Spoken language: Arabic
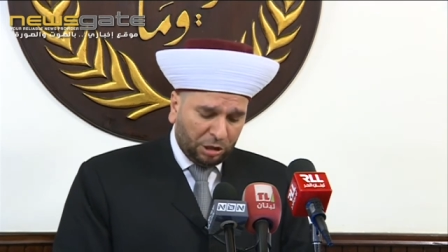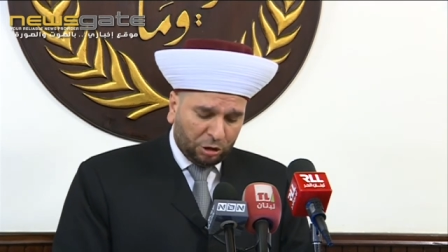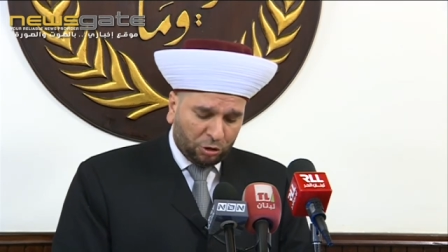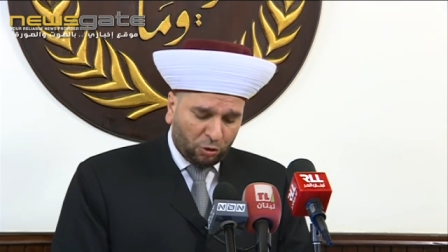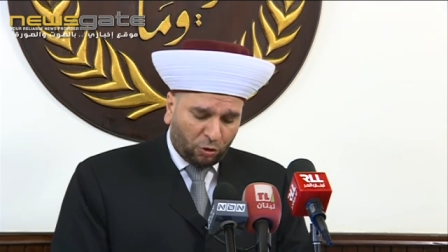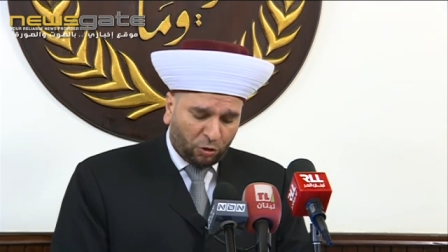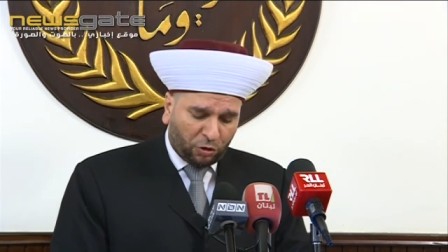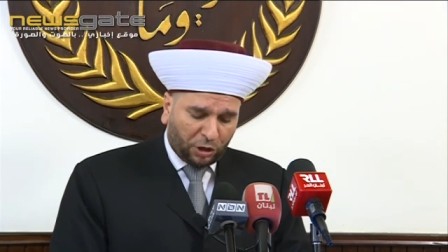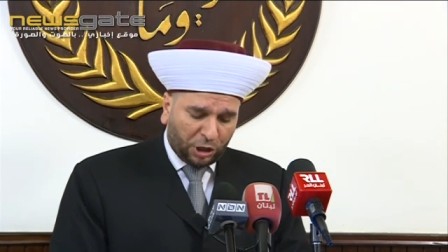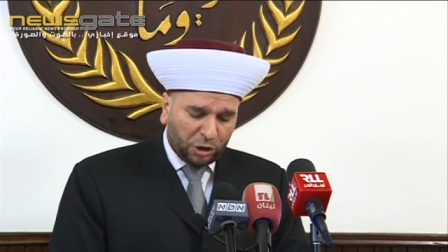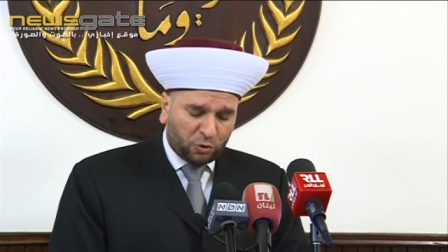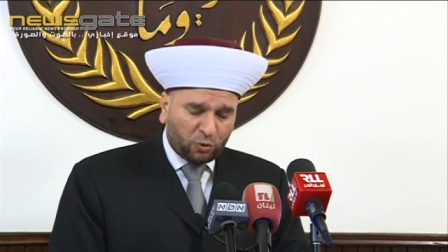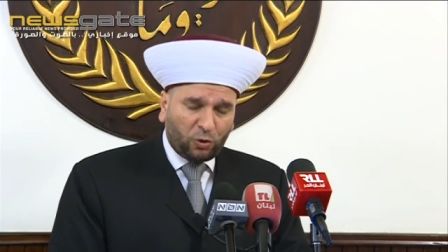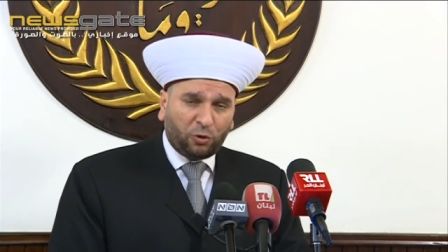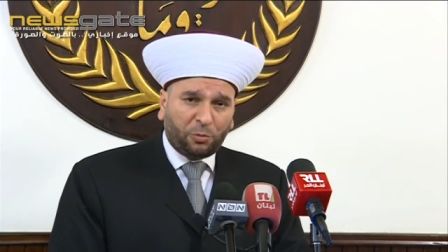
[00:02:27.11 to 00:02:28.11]

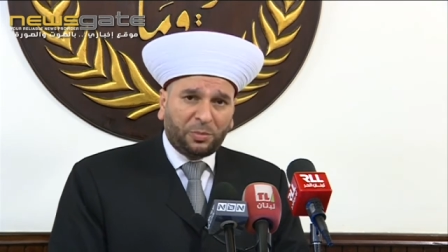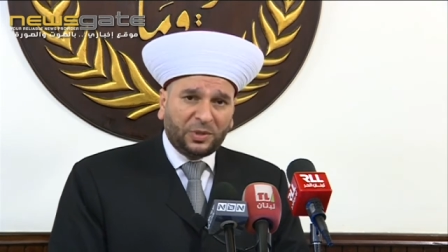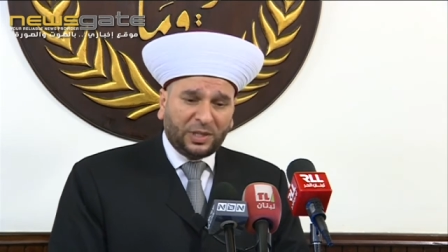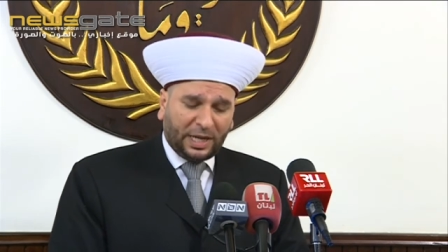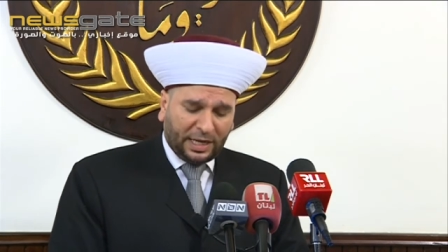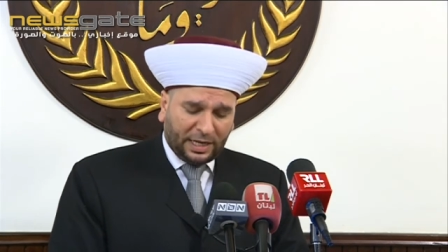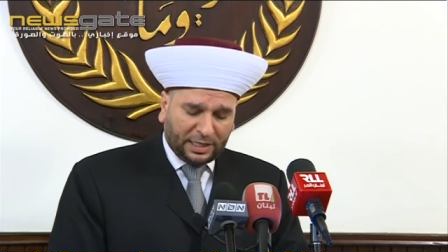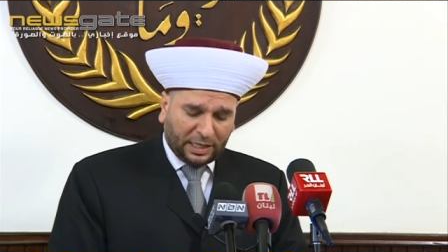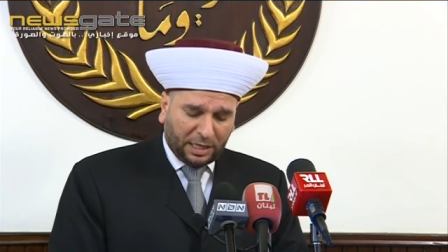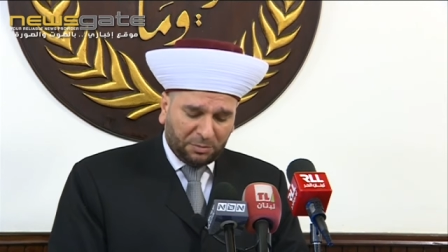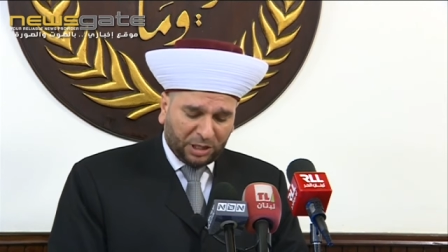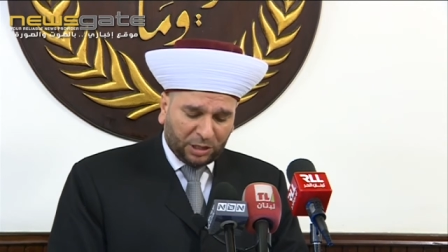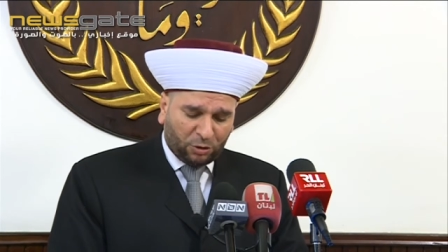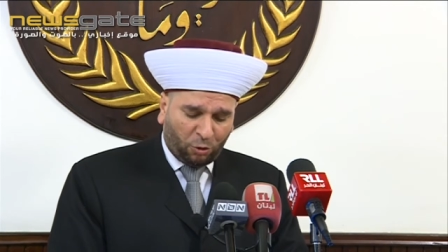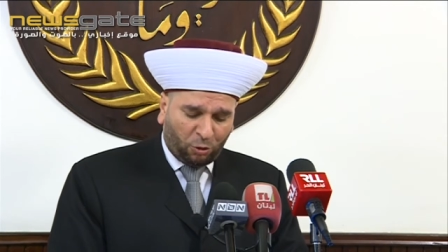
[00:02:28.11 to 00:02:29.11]
يخرج لبنان
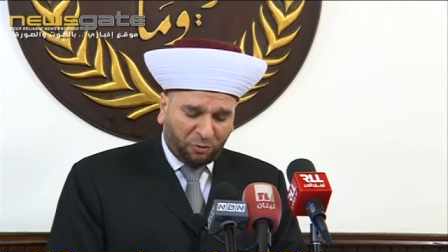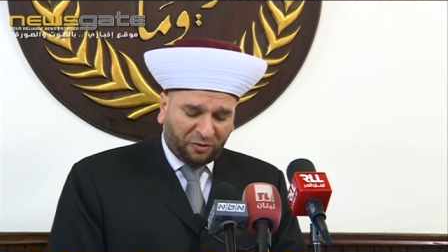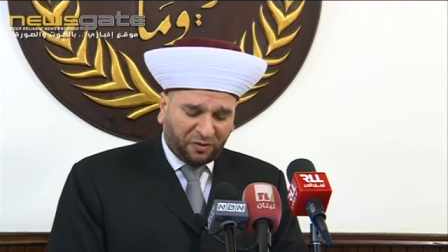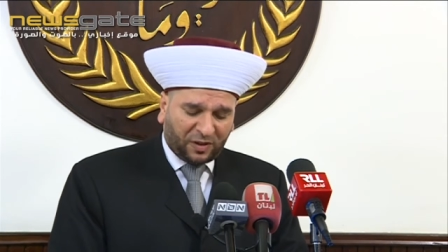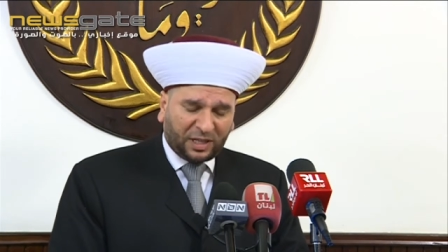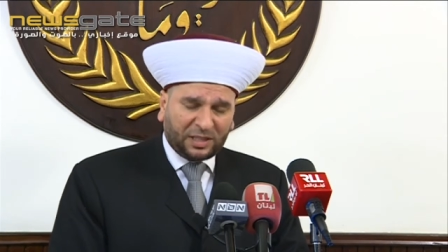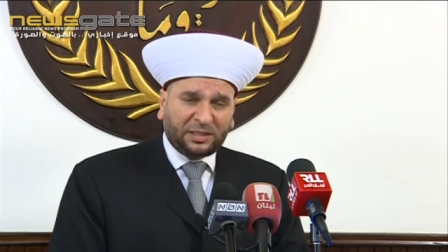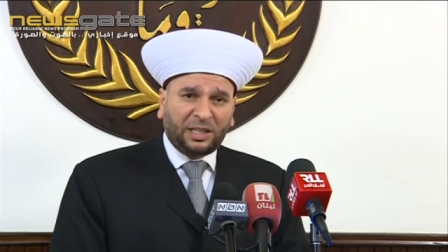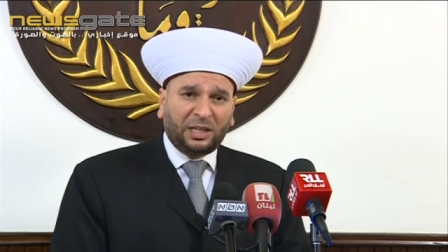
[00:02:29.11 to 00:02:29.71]
من حفرة